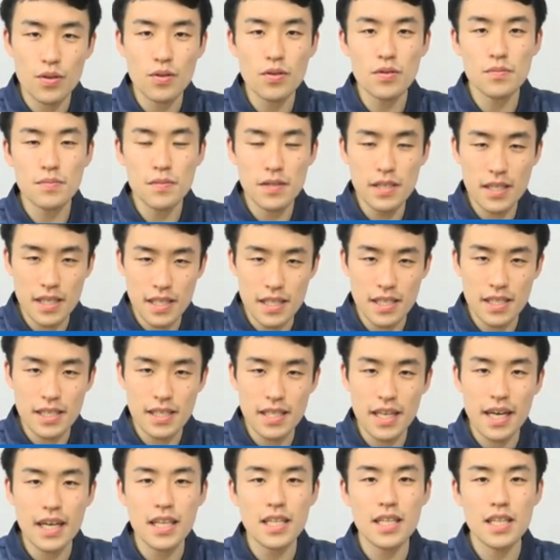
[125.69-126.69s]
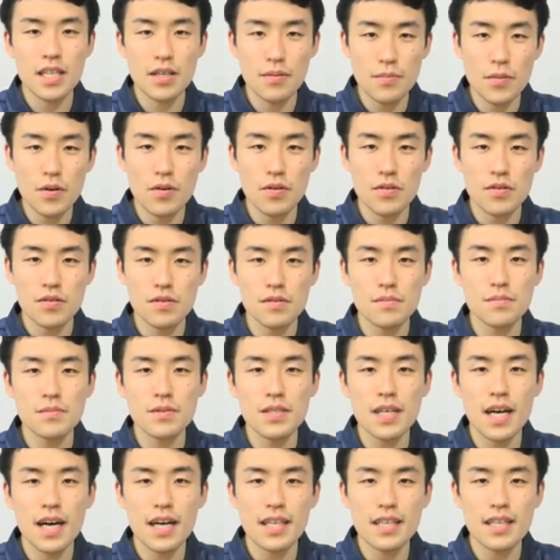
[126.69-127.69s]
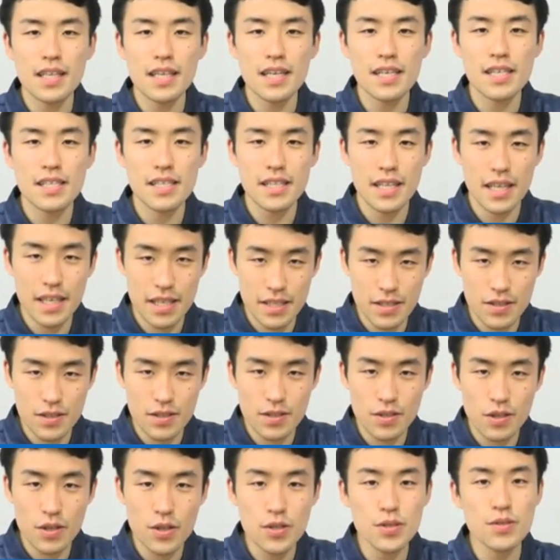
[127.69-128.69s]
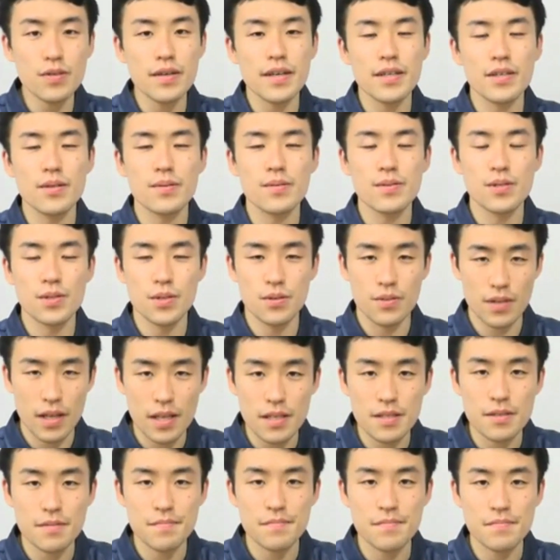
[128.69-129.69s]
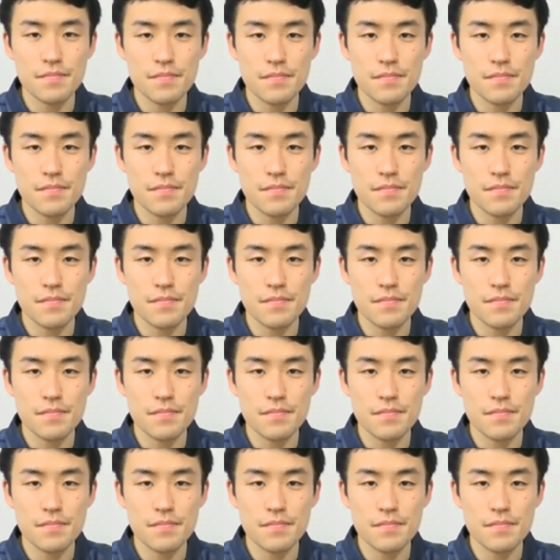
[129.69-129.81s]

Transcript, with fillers: どの向きであっても噴霧が安定しているというのが特徴です。